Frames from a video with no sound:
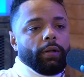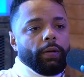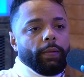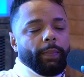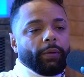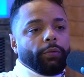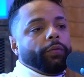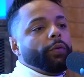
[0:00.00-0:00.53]

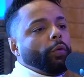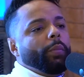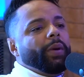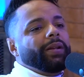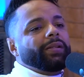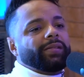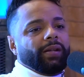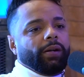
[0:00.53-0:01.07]
Pra tu ver como
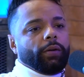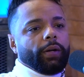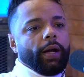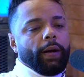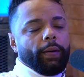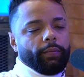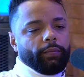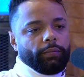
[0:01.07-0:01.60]
eles são,
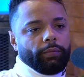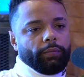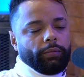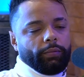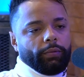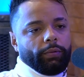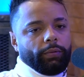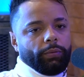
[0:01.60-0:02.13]
né?
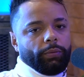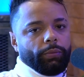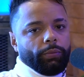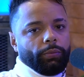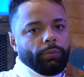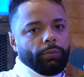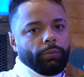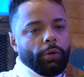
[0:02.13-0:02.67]

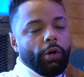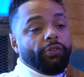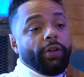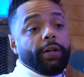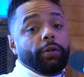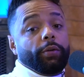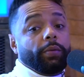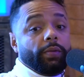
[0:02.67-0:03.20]
O
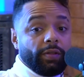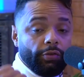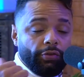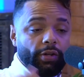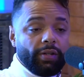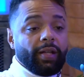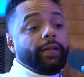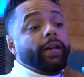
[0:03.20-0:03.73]
Rogerinho esses
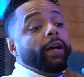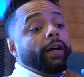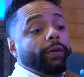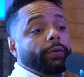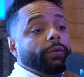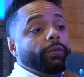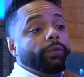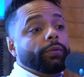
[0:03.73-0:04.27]
dias,
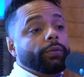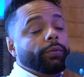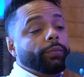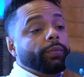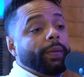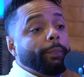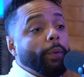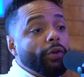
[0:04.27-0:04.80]
Adriano,
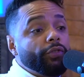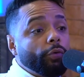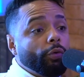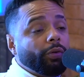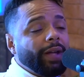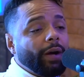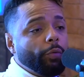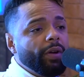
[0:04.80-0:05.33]
você pode
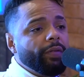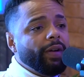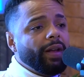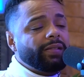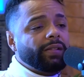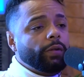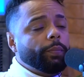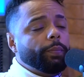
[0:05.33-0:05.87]
contar com
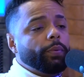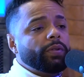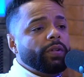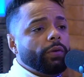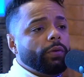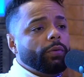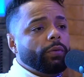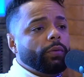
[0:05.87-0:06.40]
revelação pro
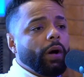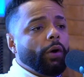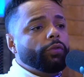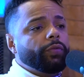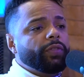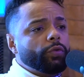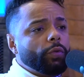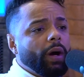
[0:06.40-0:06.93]
seu
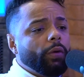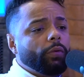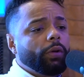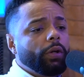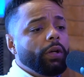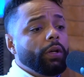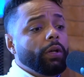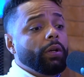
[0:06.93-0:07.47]
audiovisual,
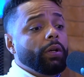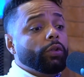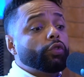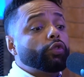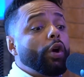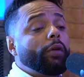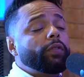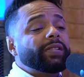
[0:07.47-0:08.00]

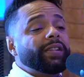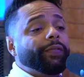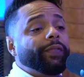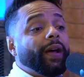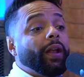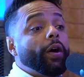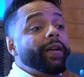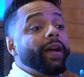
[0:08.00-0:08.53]
só você
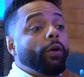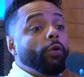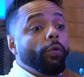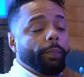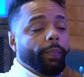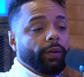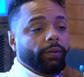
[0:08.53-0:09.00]
falar e a roupa.